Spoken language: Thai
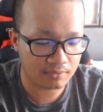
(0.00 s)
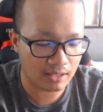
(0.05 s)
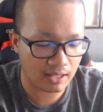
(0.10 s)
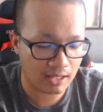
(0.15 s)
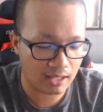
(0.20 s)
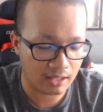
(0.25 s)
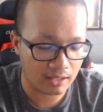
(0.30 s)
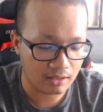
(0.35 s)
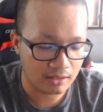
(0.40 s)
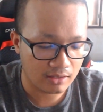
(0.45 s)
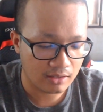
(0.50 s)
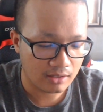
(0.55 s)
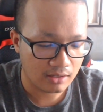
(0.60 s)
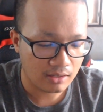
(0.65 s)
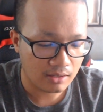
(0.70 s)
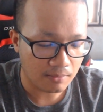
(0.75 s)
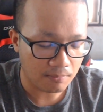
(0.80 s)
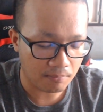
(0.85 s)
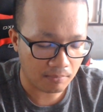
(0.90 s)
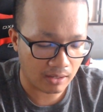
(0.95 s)
ซ่า
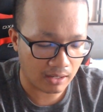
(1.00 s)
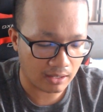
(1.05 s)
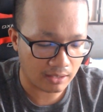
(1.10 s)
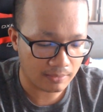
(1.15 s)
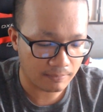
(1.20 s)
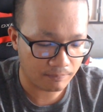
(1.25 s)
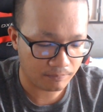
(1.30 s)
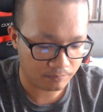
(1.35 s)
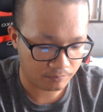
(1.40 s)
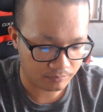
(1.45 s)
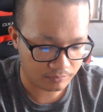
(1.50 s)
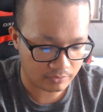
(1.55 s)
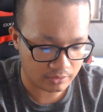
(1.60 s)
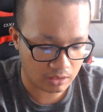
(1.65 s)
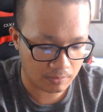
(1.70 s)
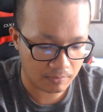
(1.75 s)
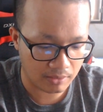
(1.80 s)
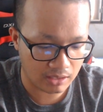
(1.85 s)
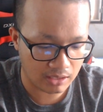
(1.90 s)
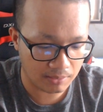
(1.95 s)
มา
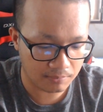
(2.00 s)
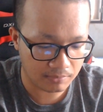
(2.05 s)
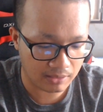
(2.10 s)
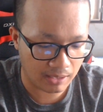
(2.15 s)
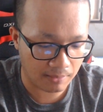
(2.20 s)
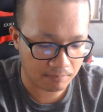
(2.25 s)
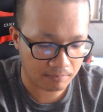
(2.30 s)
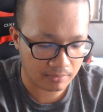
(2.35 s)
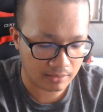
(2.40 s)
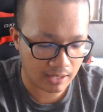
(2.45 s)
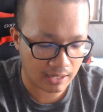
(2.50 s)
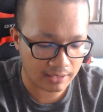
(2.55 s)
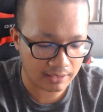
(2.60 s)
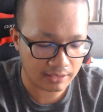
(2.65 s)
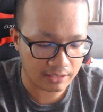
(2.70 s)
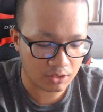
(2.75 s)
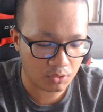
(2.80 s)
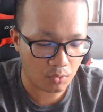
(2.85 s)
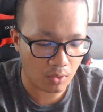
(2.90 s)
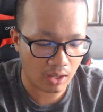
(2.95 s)
เรามาเริ่มทำกัน
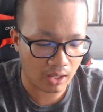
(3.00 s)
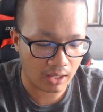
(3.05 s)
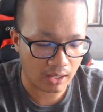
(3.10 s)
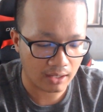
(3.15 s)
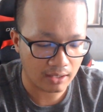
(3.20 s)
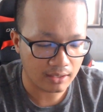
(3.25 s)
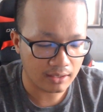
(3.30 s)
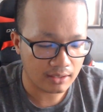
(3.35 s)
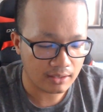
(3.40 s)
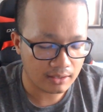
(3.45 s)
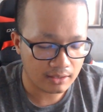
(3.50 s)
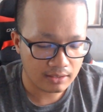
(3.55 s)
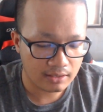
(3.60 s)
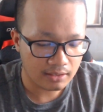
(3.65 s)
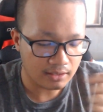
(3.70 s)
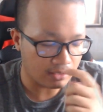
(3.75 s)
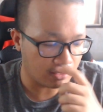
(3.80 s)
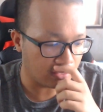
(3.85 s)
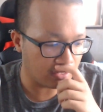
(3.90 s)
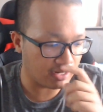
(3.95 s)
ดีกว่า
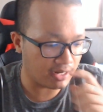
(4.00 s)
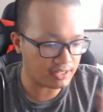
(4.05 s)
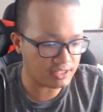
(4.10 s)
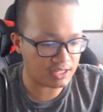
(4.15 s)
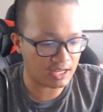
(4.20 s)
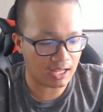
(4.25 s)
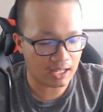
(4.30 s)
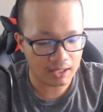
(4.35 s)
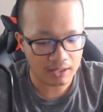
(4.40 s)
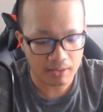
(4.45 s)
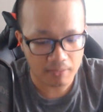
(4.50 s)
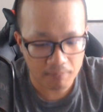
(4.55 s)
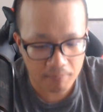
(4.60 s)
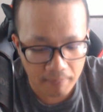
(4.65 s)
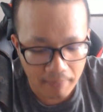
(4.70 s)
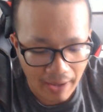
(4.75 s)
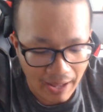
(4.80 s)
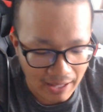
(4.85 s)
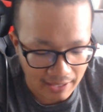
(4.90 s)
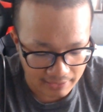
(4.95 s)
นะจ๊ะ
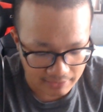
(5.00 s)
ปะ